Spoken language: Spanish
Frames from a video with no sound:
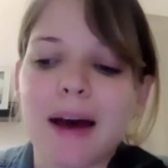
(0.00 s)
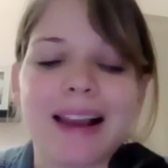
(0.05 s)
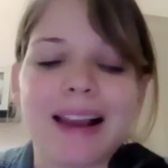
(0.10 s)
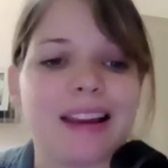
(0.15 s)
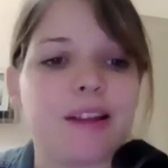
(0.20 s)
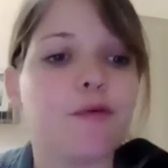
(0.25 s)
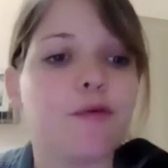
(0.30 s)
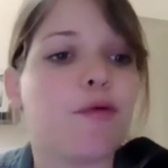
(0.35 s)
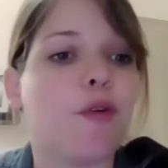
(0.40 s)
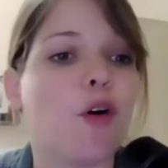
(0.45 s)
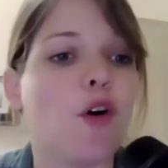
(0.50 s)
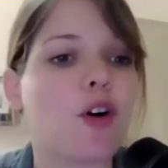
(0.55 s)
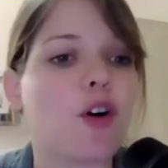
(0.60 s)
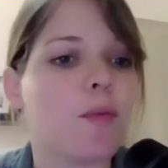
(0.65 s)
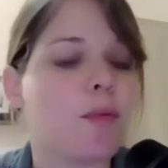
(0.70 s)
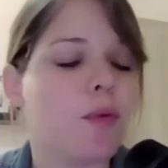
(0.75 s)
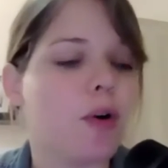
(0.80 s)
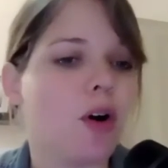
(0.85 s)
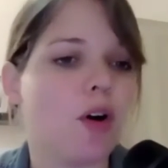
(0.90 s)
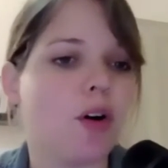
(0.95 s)

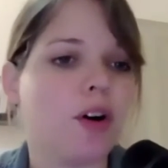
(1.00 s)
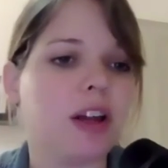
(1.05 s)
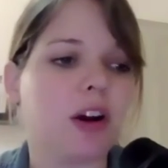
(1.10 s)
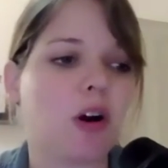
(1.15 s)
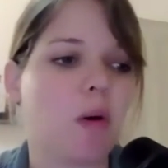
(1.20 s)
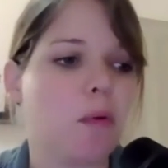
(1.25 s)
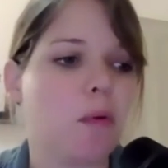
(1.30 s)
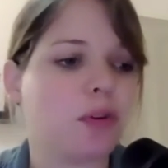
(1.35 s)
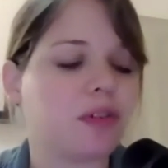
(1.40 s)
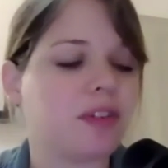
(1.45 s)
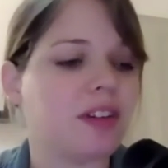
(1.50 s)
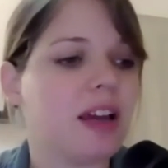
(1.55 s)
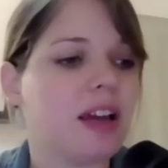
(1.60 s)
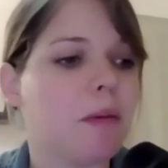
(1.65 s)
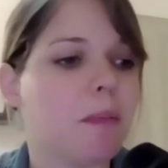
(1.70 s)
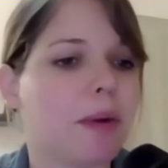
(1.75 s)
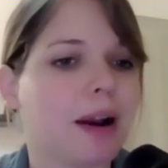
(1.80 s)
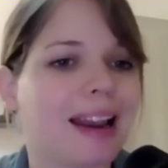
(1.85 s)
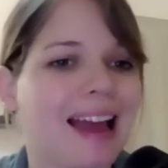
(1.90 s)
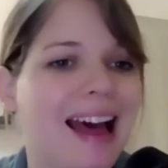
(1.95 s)
malinformó y como
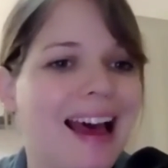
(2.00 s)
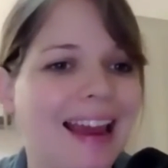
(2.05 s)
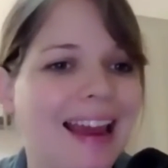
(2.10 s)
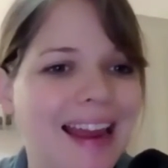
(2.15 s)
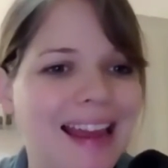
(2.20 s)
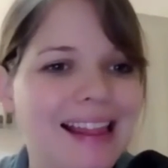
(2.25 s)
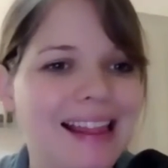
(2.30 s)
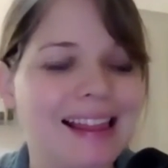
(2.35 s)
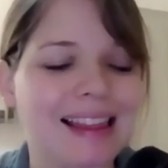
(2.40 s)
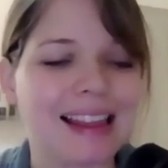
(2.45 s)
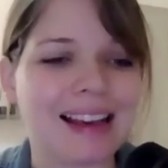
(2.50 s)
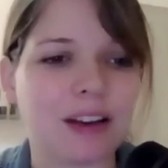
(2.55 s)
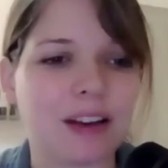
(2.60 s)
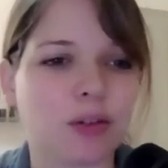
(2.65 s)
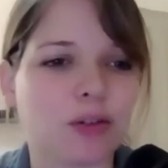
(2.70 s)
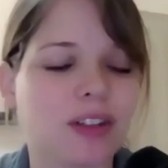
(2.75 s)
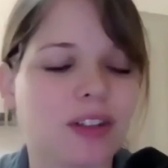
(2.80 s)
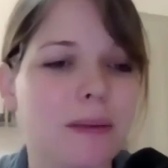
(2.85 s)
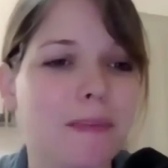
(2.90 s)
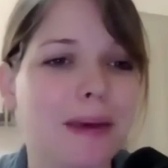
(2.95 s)
siempre la gente,
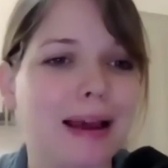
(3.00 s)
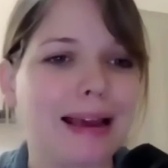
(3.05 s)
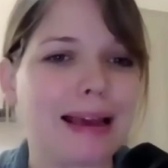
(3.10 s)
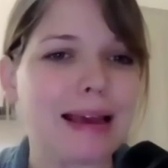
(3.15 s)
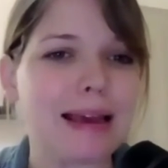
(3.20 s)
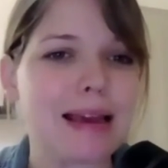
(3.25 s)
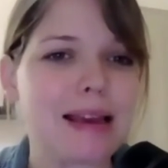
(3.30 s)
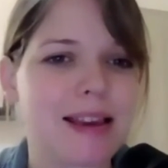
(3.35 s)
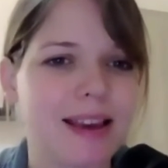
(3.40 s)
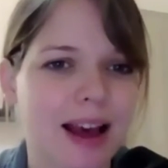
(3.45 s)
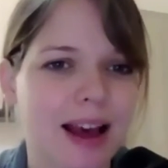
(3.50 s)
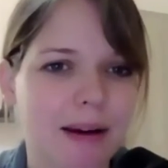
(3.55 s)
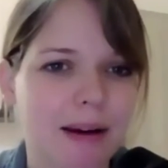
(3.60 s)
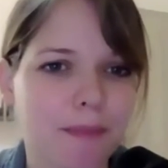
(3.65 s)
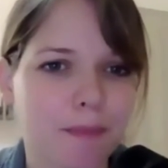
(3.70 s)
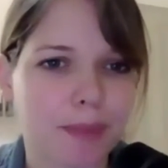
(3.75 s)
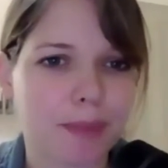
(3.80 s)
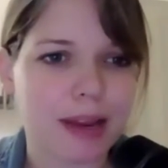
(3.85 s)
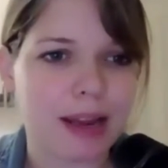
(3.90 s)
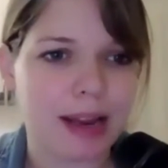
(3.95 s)
que eso sí me quilla,